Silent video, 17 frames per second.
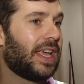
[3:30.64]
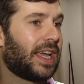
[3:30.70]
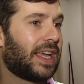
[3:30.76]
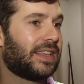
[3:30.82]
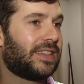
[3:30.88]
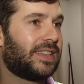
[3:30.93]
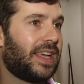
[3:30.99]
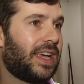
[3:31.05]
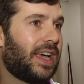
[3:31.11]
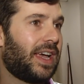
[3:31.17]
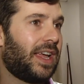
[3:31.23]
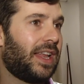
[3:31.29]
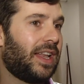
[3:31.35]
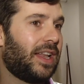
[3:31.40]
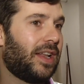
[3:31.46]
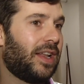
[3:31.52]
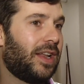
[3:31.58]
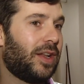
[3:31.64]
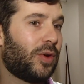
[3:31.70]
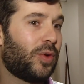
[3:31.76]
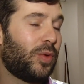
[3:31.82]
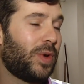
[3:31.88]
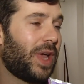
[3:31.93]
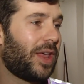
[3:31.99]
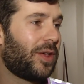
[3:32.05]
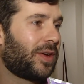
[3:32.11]
que sea el,
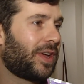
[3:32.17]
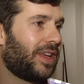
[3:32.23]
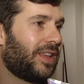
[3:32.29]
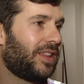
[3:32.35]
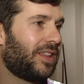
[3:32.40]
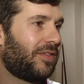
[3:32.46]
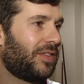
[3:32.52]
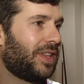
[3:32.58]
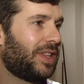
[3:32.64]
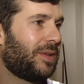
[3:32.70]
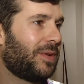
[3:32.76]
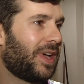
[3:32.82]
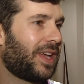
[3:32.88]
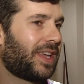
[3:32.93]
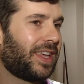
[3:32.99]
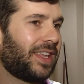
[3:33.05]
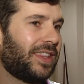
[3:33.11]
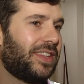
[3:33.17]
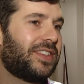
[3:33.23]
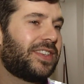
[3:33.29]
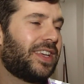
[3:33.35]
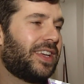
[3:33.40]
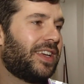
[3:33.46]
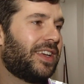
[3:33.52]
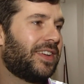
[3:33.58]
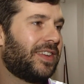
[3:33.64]
jurado, que en definitiva es quien
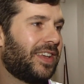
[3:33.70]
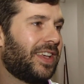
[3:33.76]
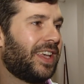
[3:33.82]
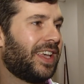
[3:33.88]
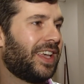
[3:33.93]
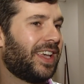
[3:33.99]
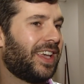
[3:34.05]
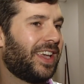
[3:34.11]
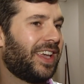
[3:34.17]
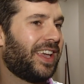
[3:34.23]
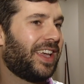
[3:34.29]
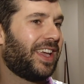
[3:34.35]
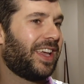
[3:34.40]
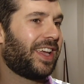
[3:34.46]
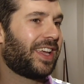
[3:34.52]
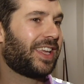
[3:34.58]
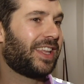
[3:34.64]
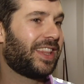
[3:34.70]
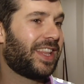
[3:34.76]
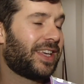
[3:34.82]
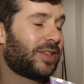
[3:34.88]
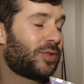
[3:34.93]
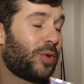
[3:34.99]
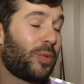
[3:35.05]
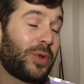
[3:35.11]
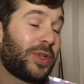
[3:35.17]
dice, eh, quien
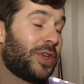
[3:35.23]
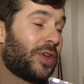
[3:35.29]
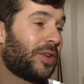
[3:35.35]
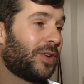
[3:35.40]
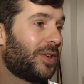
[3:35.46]
da su opinión.